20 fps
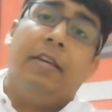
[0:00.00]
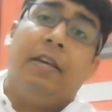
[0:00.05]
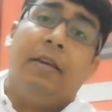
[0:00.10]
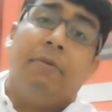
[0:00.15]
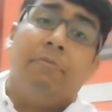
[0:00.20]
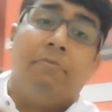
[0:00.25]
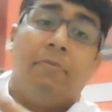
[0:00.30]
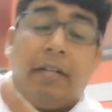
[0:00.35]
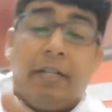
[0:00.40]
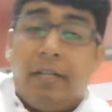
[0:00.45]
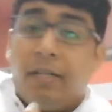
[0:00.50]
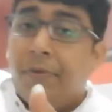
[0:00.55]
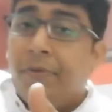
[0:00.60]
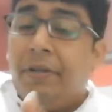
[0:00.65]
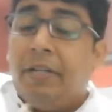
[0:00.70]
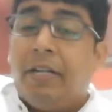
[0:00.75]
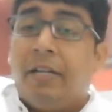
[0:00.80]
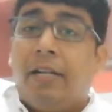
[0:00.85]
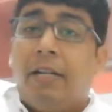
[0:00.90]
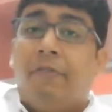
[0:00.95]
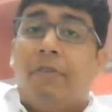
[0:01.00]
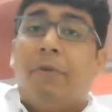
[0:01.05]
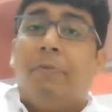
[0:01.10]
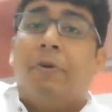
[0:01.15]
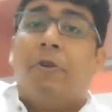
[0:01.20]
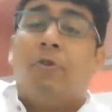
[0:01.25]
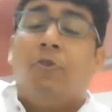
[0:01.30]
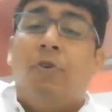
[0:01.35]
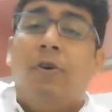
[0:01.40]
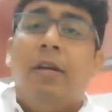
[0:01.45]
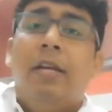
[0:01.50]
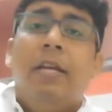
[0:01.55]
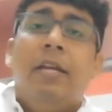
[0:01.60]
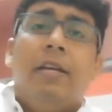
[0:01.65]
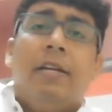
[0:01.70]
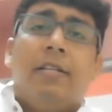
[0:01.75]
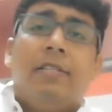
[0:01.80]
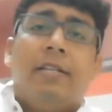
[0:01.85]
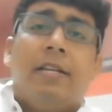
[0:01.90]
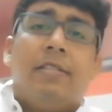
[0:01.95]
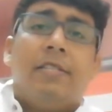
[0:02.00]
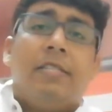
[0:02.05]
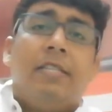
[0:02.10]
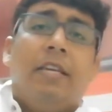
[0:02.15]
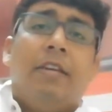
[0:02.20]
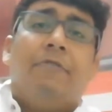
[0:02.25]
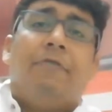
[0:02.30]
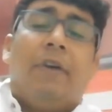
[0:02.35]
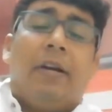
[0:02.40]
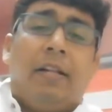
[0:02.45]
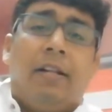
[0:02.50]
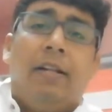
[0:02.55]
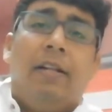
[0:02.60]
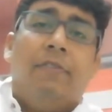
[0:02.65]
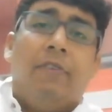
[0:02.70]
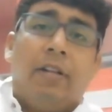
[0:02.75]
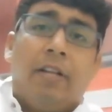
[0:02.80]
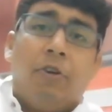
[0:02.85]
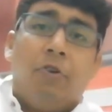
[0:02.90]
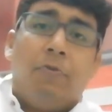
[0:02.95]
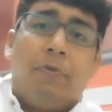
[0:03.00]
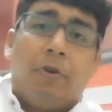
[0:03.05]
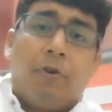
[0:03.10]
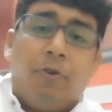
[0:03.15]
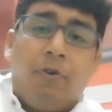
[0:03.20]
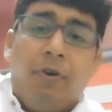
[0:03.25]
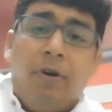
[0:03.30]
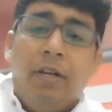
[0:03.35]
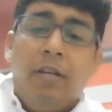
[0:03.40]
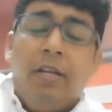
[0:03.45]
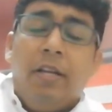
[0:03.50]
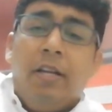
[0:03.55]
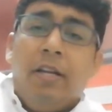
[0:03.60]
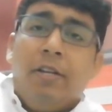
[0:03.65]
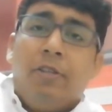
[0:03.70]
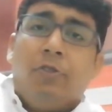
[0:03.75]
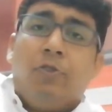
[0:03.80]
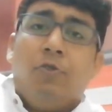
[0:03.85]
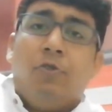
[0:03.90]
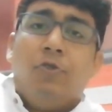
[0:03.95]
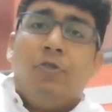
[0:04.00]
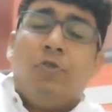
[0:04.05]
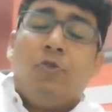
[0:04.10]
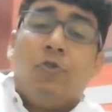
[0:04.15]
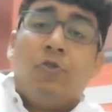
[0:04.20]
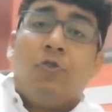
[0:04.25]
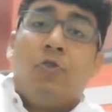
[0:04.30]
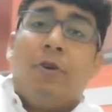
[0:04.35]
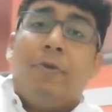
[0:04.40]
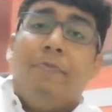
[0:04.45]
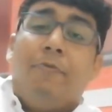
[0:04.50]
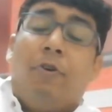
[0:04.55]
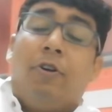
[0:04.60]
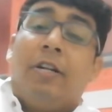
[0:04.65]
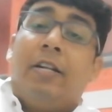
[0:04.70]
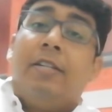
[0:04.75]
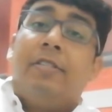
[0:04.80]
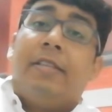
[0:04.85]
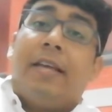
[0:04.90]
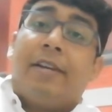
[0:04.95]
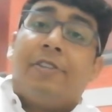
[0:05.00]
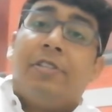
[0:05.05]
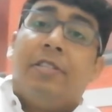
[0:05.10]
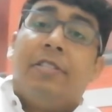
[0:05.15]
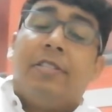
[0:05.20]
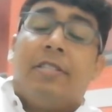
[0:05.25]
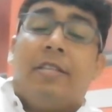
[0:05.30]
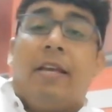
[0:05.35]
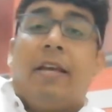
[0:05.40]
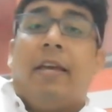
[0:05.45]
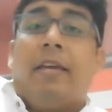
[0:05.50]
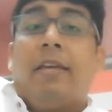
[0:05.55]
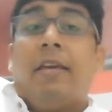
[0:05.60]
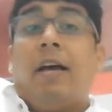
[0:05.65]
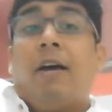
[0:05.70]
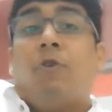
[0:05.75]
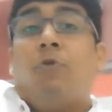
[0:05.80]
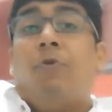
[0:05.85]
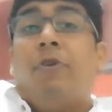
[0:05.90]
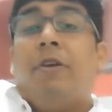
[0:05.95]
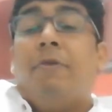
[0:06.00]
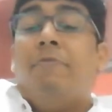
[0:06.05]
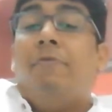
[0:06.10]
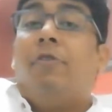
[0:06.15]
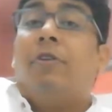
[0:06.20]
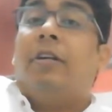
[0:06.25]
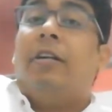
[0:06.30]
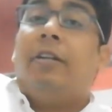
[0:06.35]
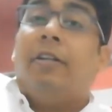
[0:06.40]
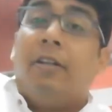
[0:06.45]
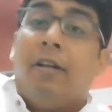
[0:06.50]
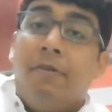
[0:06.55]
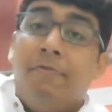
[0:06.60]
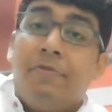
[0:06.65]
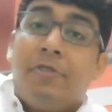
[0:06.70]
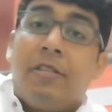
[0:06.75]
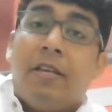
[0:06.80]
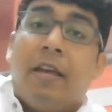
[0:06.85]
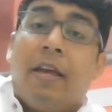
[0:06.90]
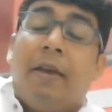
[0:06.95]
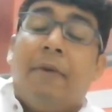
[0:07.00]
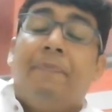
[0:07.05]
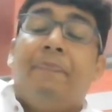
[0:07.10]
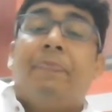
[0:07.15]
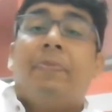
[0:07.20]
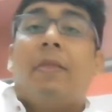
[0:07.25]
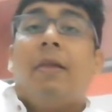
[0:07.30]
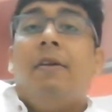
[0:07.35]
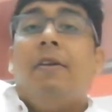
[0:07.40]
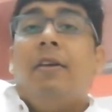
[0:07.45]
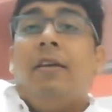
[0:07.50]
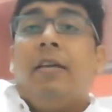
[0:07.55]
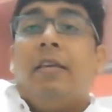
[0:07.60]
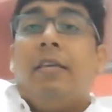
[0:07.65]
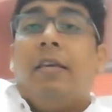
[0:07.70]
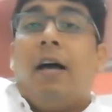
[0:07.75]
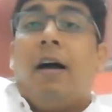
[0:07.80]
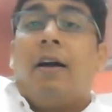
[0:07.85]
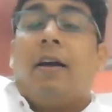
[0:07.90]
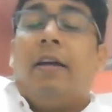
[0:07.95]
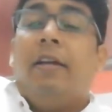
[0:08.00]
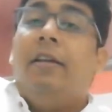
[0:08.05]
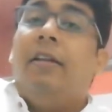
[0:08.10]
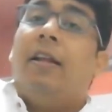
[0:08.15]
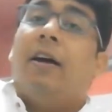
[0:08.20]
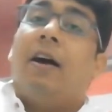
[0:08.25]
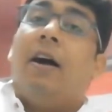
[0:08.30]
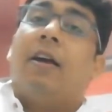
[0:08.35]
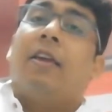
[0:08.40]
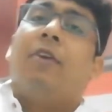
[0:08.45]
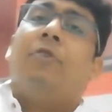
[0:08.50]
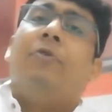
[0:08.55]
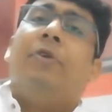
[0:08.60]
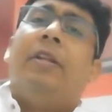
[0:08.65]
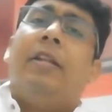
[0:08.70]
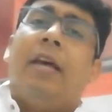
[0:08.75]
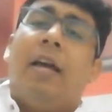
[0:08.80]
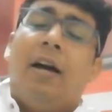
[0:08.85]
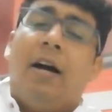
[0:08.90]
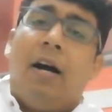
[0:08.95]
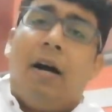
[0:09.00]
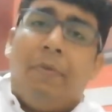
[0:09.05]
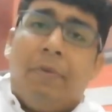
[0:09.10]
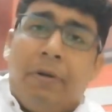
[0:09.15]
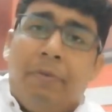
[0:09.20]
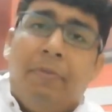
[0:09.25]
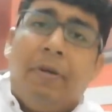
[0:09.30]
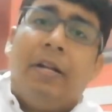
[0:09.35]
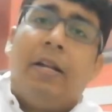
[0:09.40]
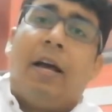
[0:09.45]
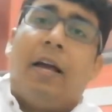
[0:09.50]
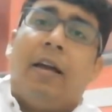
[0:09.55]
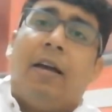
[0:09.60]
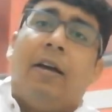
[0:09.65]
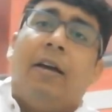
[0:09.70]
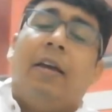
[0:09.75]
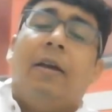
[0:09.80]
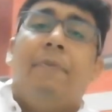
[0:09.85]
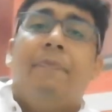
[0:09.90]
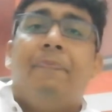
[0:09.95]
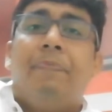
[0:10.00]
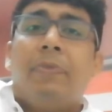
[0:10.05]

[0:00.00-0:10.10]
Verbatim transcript: ए इंटरमीडिएट लेवल पर हो चाहे सी ए फाइनल लेवल के ऊपर हो तो जो जो इम्पोर्टेंट सेक्शंस हैं या कोई इम्पोर्टेंट टर्म्स हैं या कहीं लगा कि कोई नया अमेंडमेंट आया है